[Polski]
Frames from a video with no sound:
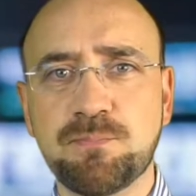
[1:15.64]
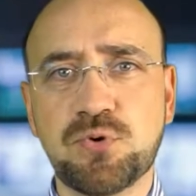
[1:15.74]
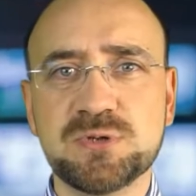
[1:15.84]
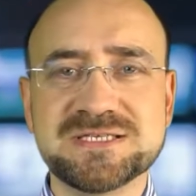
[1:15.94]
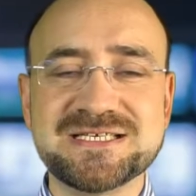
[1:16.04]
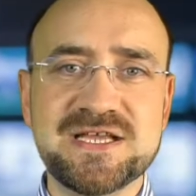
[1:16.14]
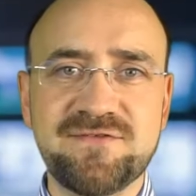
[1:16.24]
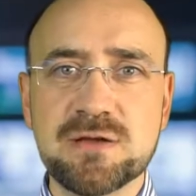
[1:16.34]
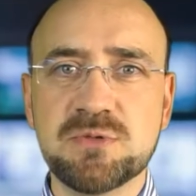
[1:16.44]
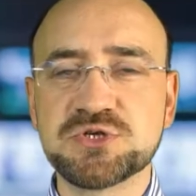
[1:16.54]
policji. Nie
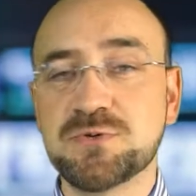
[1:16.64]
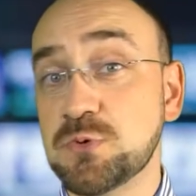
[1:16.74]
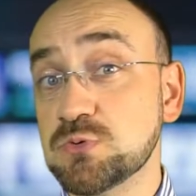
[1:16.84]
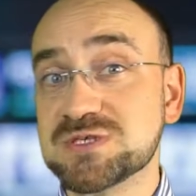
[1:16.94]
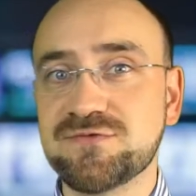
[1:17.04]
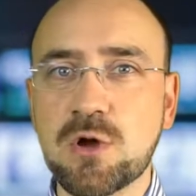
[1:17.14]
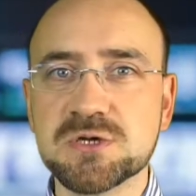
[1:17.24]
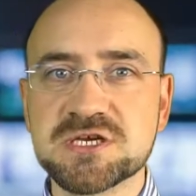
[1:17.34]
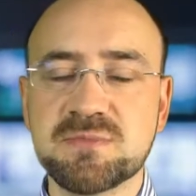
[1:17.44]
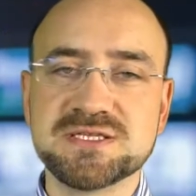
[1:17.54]
wiemy, czy był
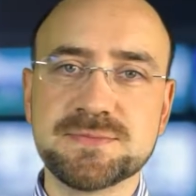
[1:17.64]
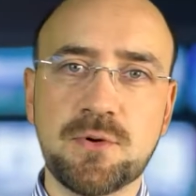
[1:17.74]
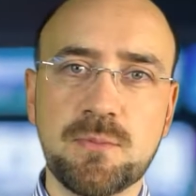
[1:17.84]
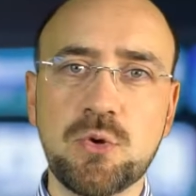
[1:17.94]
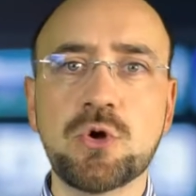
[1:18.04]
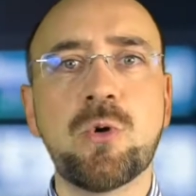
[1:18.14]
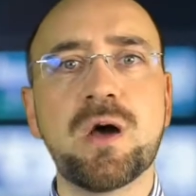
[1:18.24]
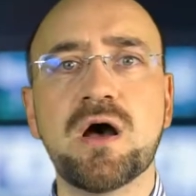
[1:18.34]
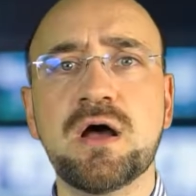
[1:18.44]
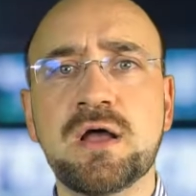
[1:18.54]
związek między pomyłką
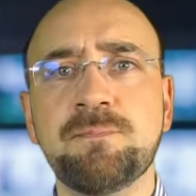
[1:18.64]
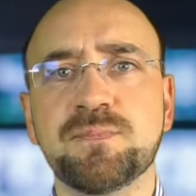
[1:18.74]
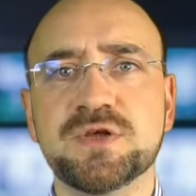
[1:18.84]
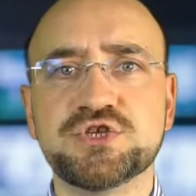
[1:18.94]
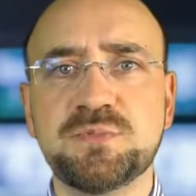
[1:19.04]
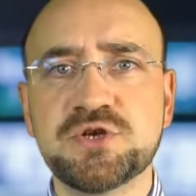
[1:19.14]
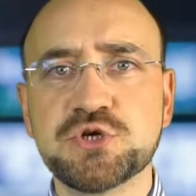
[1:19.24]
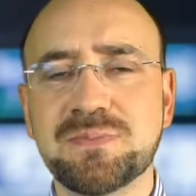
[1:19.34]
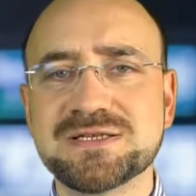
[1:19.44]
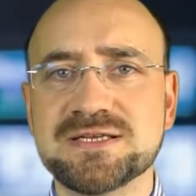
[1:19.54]
a śmiercią
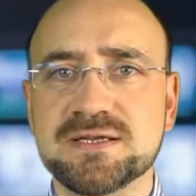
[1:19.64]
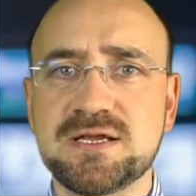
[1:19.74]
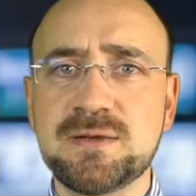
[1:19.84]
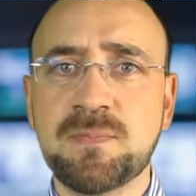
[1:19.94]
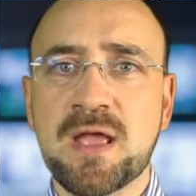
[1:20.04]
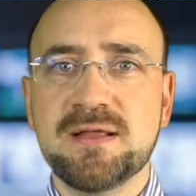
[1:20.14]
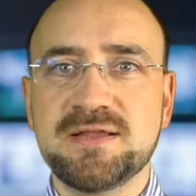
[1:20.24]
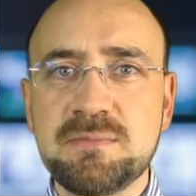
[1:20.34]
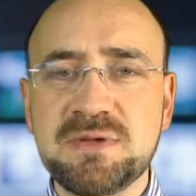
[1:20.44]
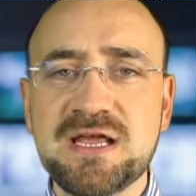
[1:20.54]
pacjentki.
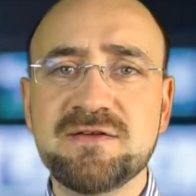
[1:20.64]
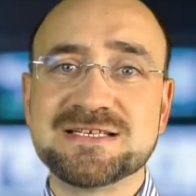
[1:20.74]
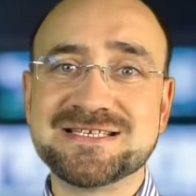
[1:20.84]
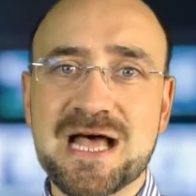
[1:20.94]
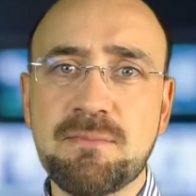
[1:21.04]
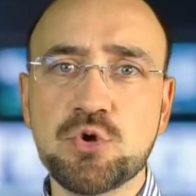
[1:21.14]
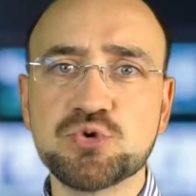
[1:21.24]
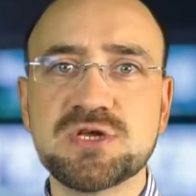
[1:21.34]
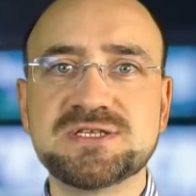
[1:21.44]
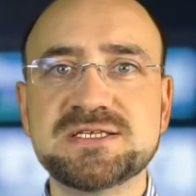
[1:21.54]
Niemniej znamy już
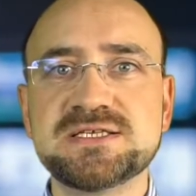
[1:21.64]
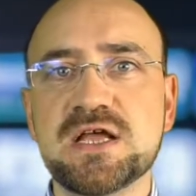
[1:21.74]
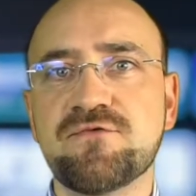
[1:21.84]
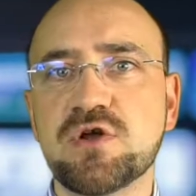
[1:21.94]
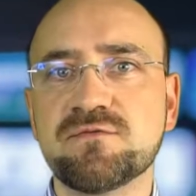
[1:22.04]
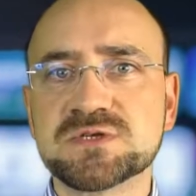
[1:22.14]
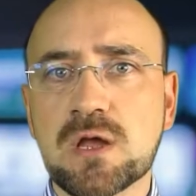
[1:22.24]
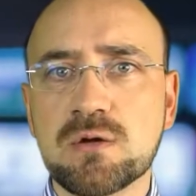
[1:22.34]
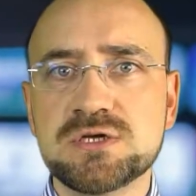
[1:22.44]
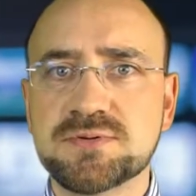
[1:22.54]
decyzję
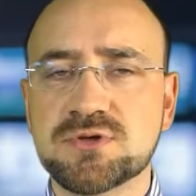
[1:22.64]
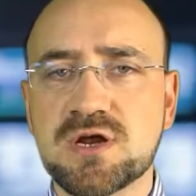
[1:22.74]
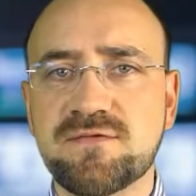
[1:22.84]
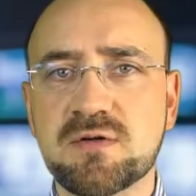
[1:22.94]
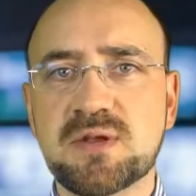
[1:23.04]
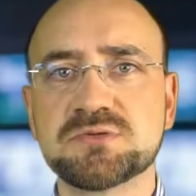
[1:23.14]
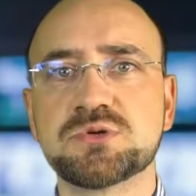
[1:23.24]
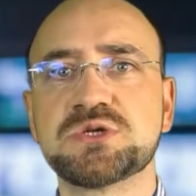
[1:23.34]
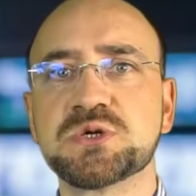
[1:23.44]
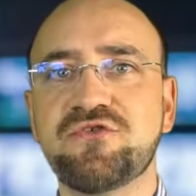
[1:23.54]
Wojewódzkiego Inspektora
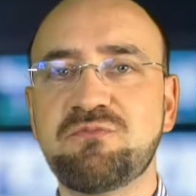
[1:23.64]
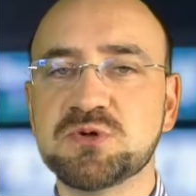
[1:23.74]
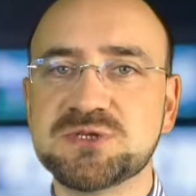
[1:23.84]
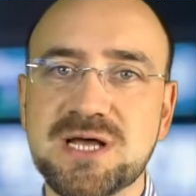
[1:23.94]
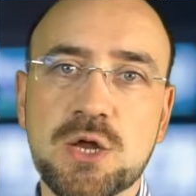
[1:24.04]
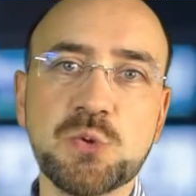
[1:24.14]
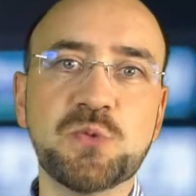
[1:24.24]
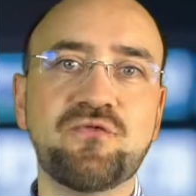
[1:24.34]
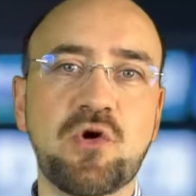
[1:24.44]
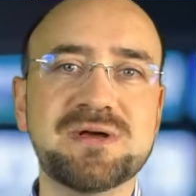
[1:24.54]
Farmaceutycznego w Poznaniu
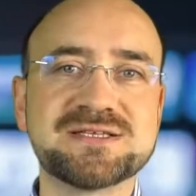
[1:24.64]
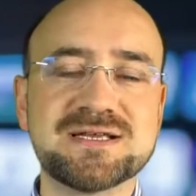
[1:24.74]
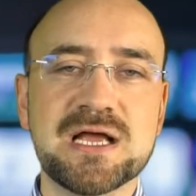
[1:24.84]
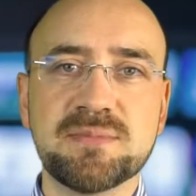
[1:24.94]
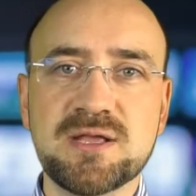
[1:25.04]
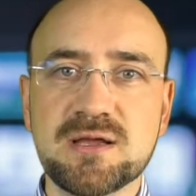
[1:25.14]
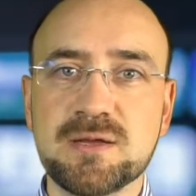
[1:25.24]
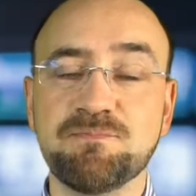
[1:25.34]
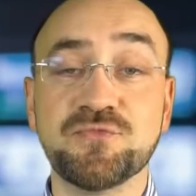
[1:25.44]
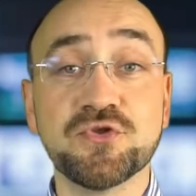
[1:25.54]
wobec tej apteki.
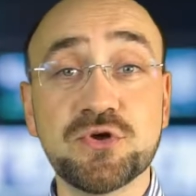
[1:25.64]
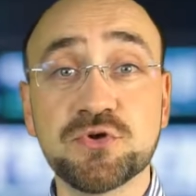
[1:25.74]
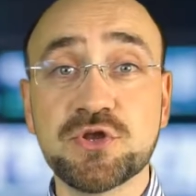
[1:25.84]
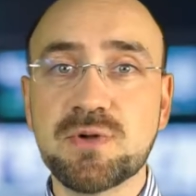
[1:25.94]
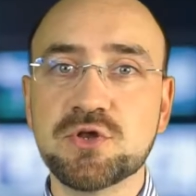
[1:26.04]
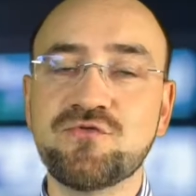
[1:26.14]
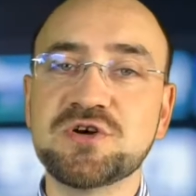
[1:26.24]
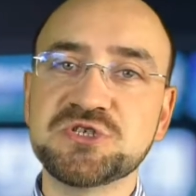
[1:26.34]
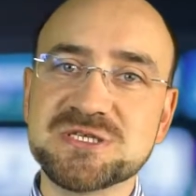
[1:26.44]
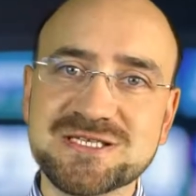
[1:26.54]
Do tego tematu
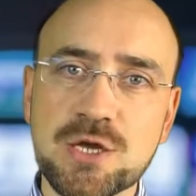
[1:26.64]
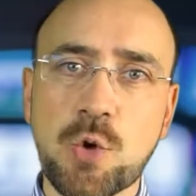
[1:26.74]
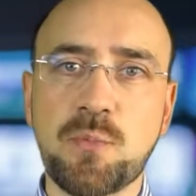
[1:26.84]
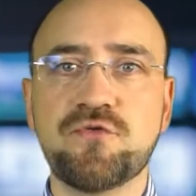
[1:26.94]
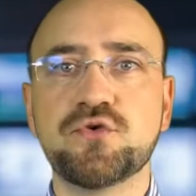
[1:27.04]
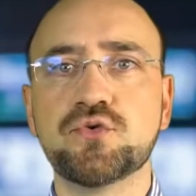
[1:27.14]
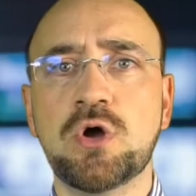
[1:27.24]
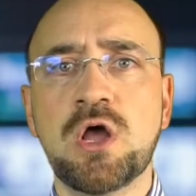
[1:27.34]
właśnie z tego powodu